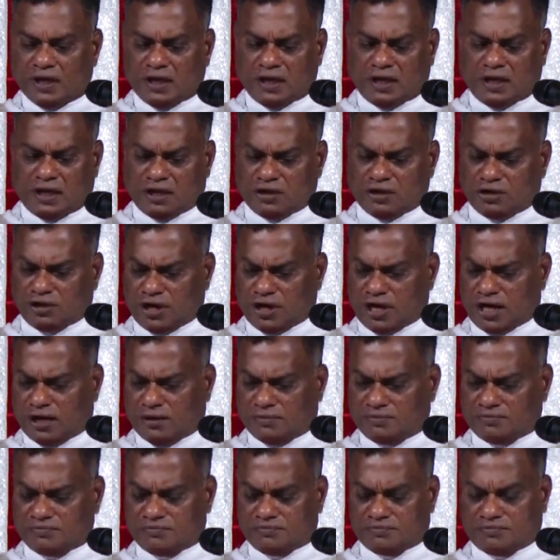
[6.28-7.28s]
இன்று
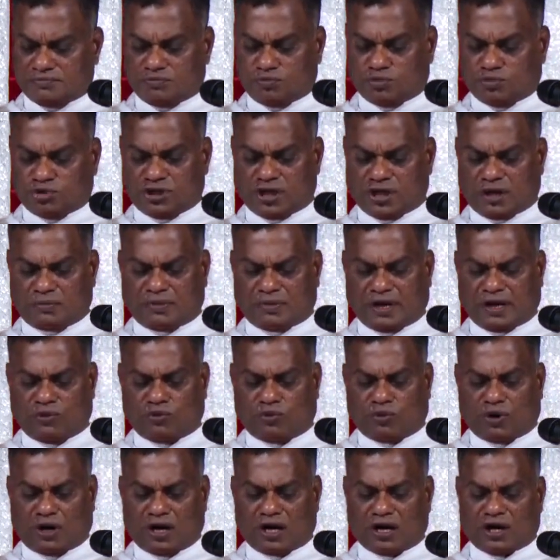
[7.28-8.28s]
நாம் முதன்மை
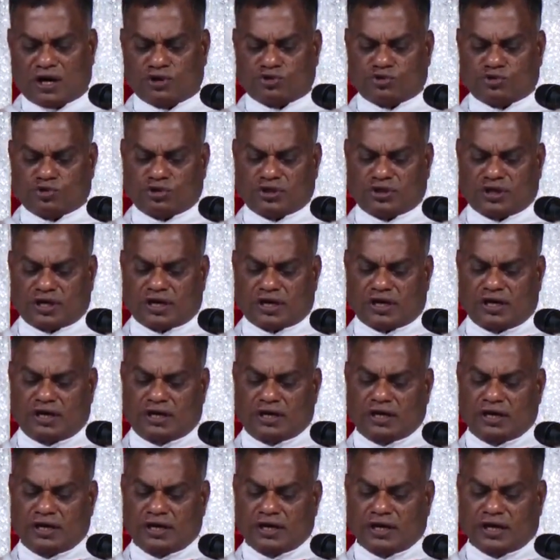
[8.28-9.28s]
வானதூதர்கள்
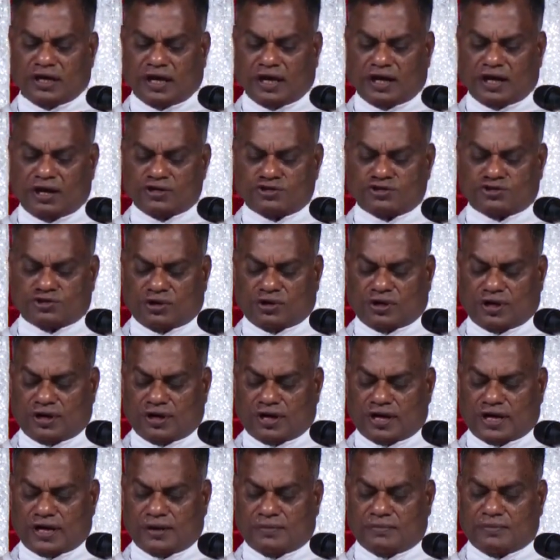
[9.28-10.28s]
என்று
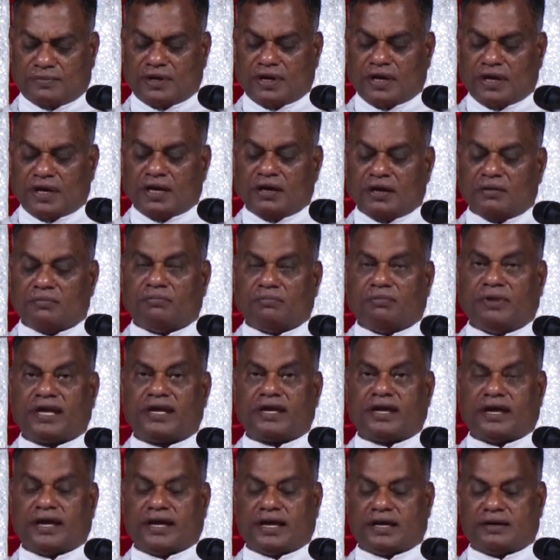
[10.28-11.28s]
சொல்கின்ற
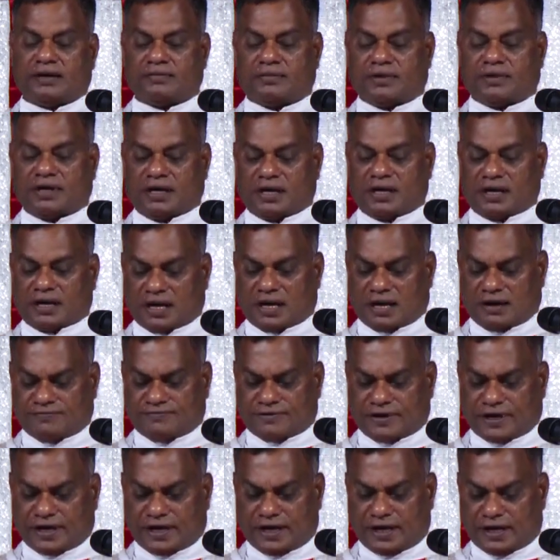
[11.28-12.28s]
மிக்கேல்
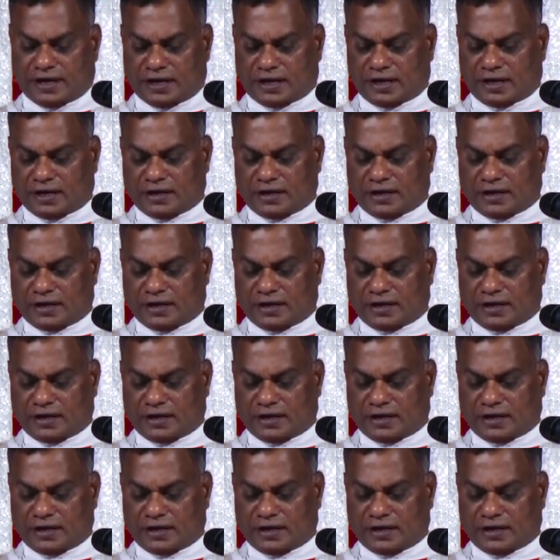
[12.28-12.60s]
ரஃபாயேல்